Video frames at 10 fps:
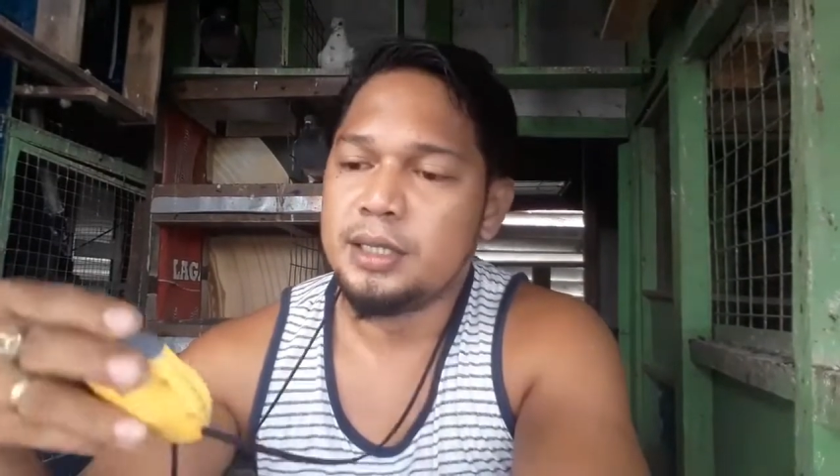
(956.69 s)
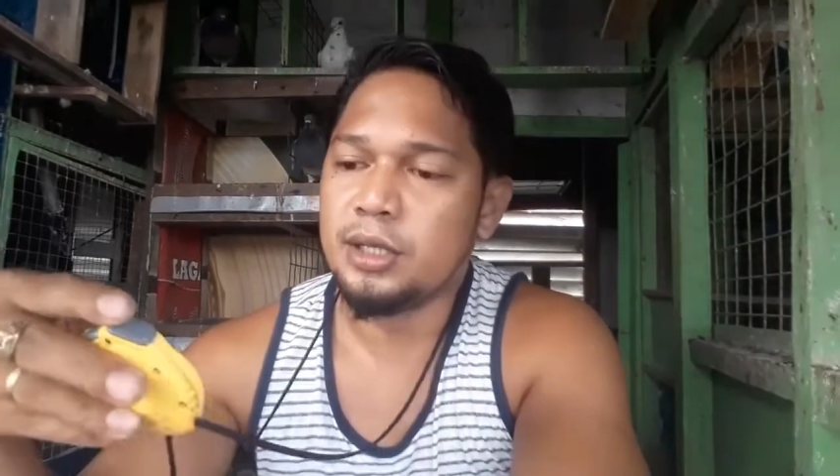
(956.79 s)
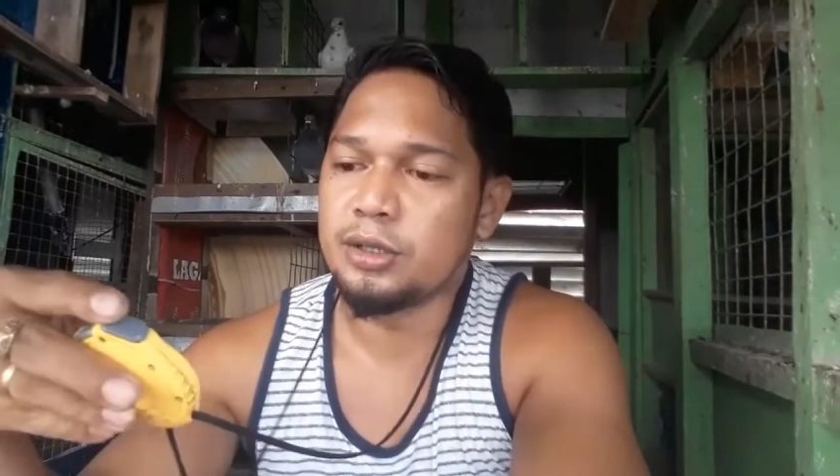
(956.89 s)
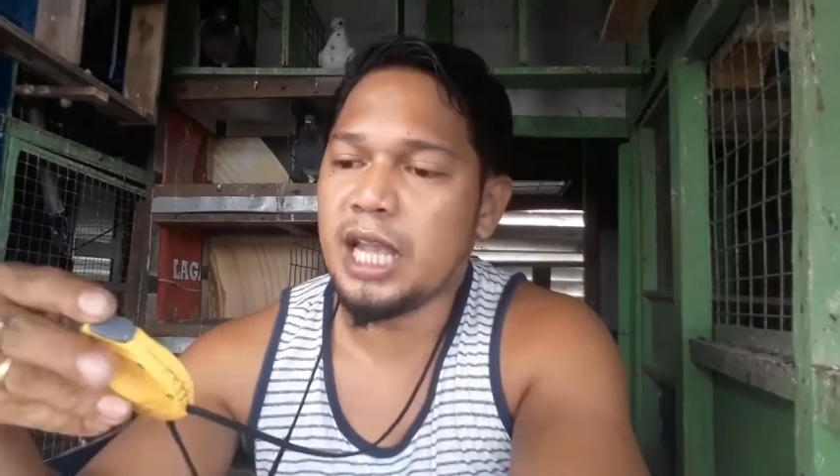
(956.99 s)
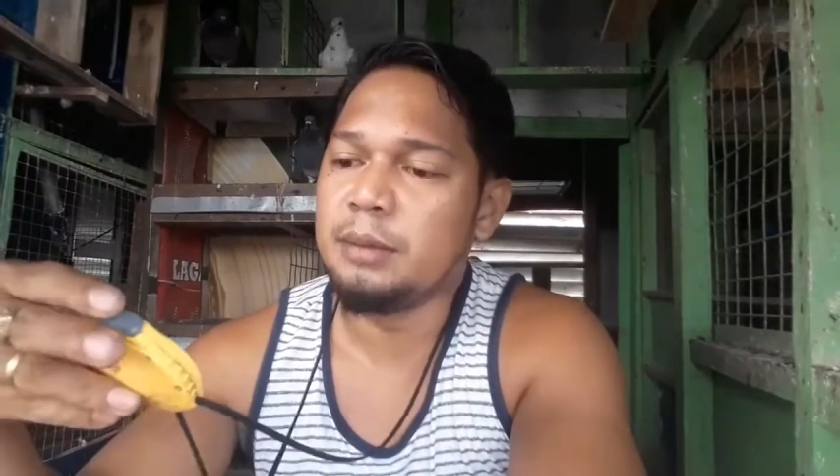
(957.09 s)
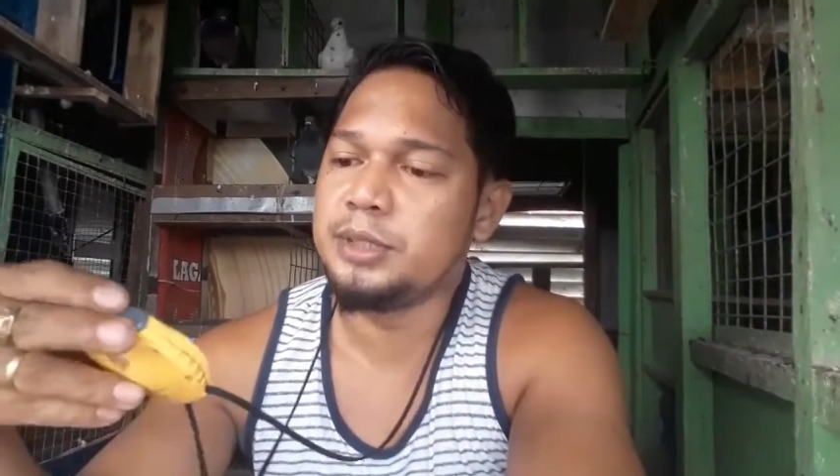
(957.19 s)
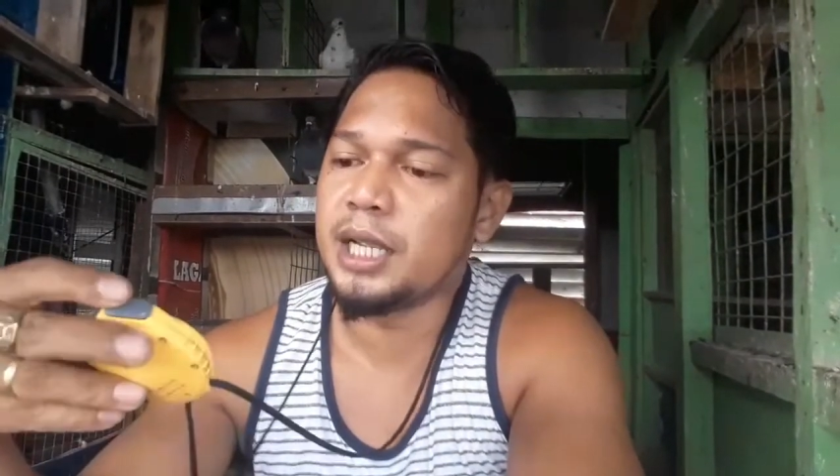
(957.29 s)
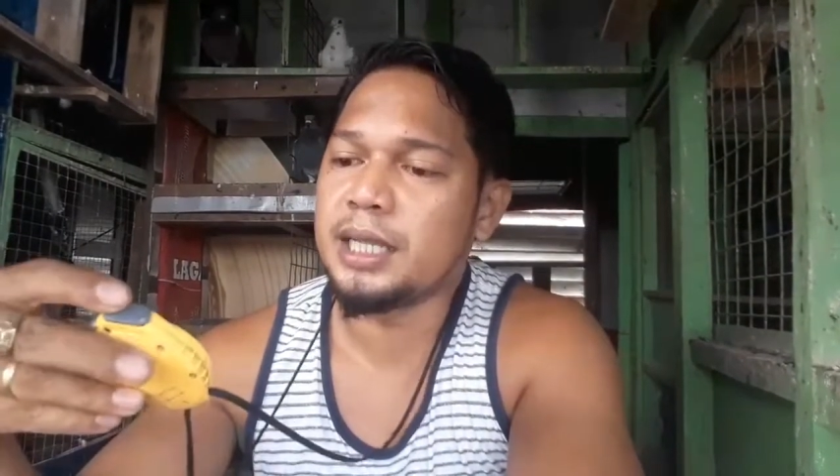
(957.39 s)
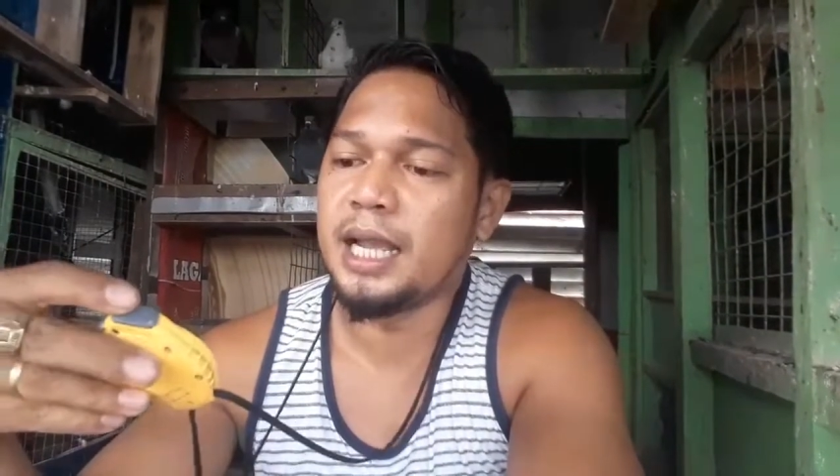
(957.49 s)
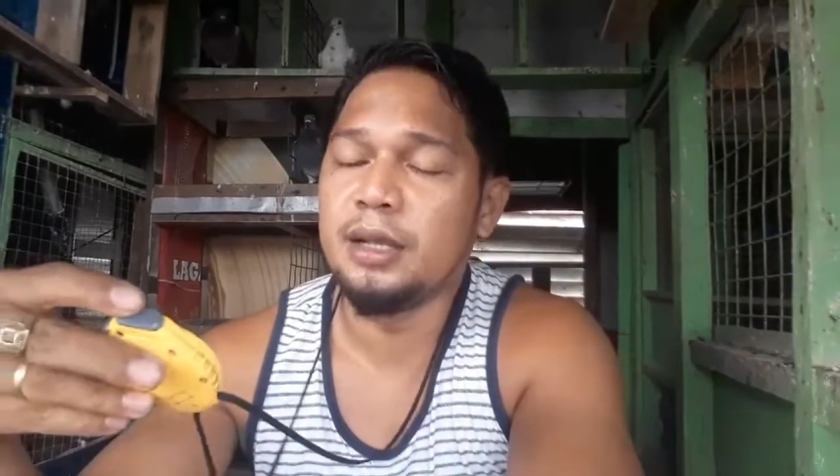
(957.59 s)
So time
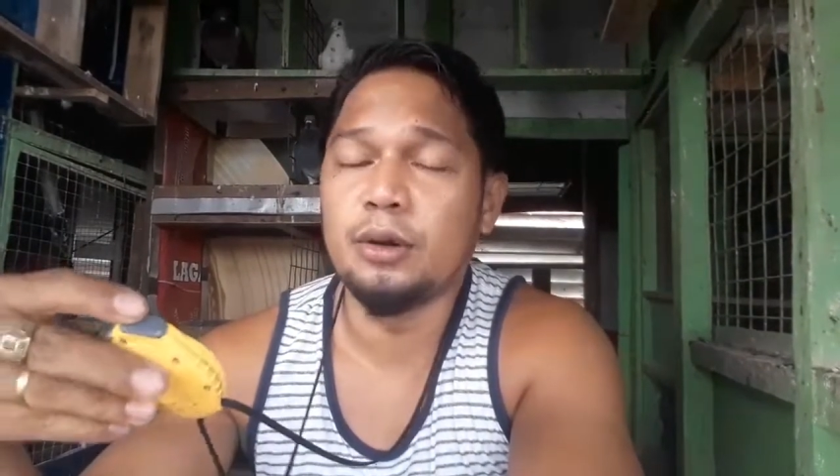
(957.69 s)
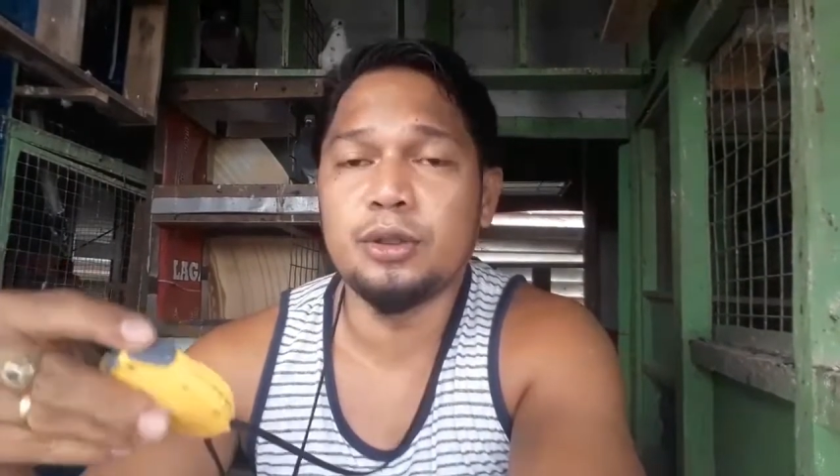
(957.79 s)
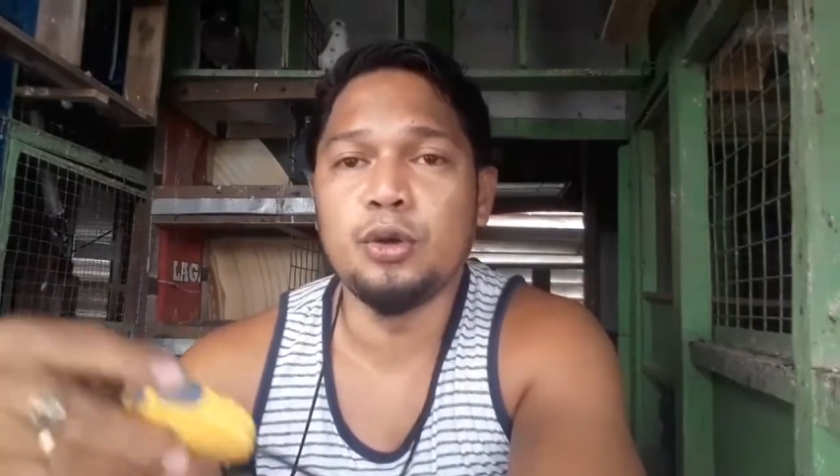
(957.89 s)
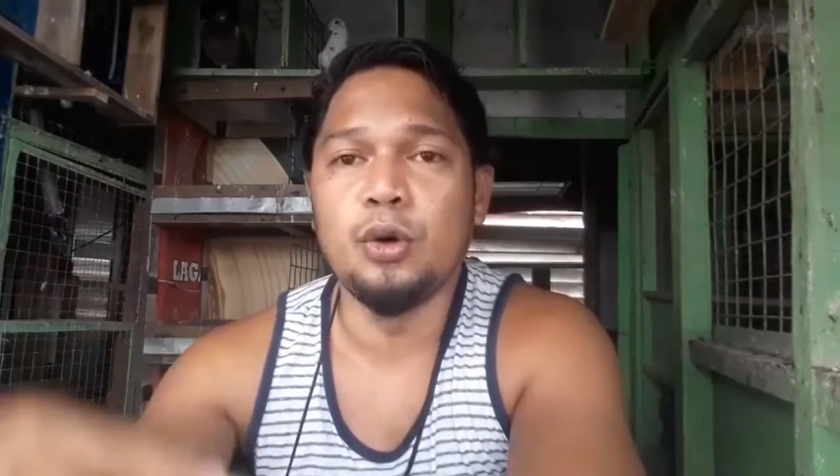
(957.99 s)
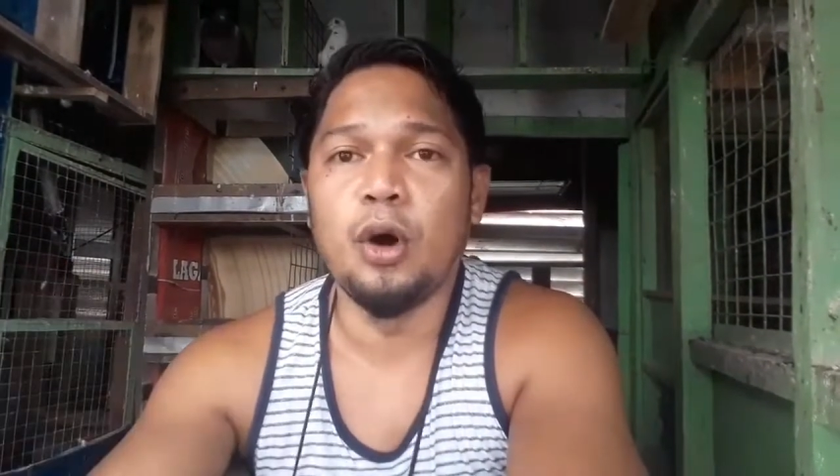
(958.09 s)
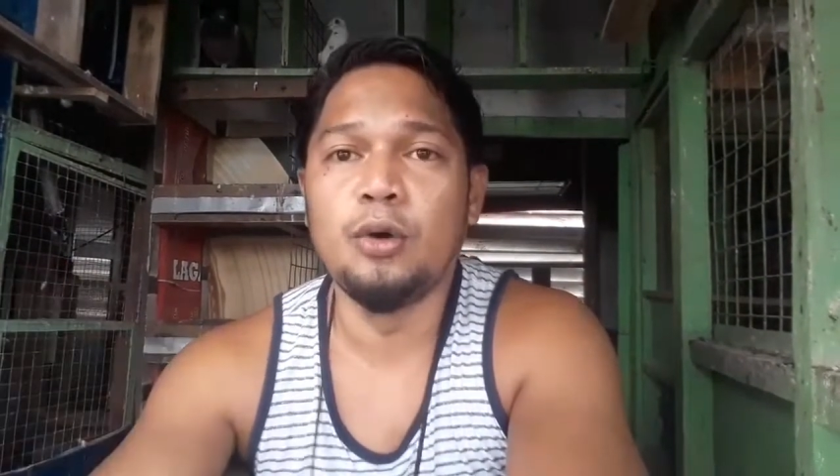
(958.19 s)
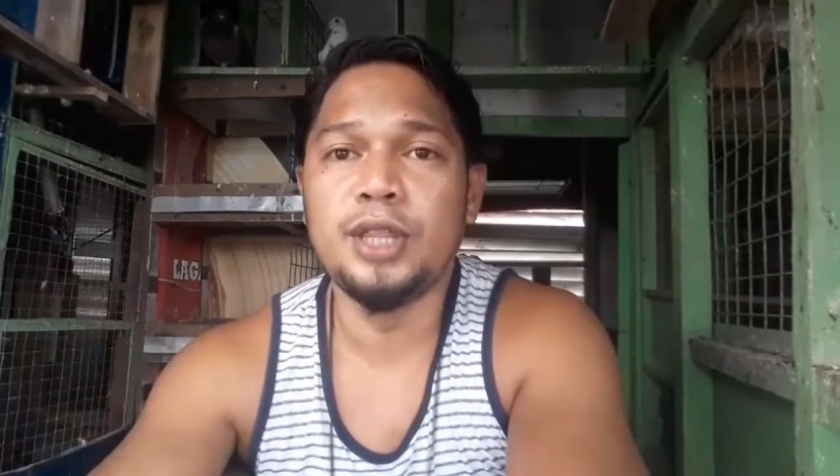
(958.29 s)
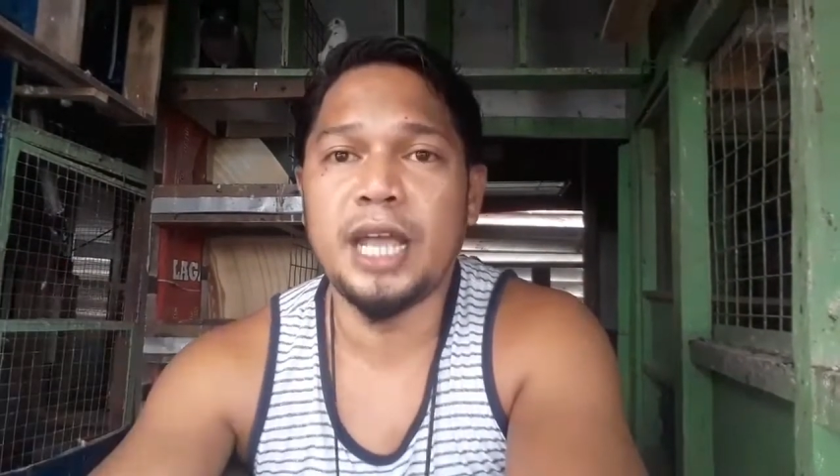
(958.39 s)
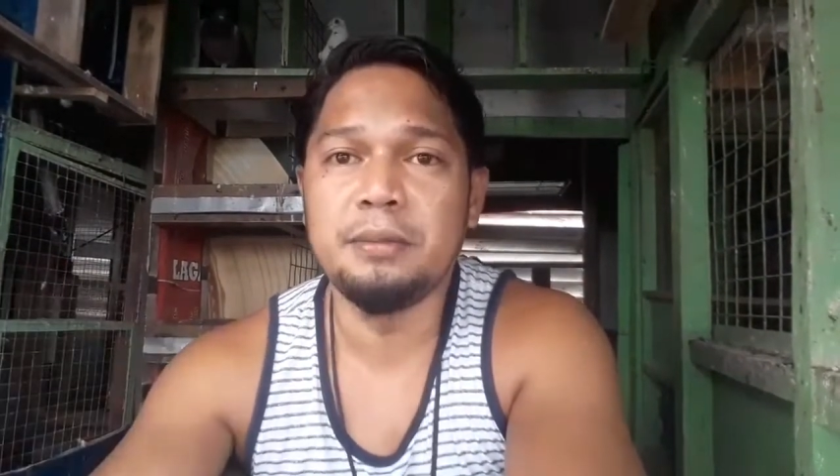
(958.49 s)
check tayo 2.09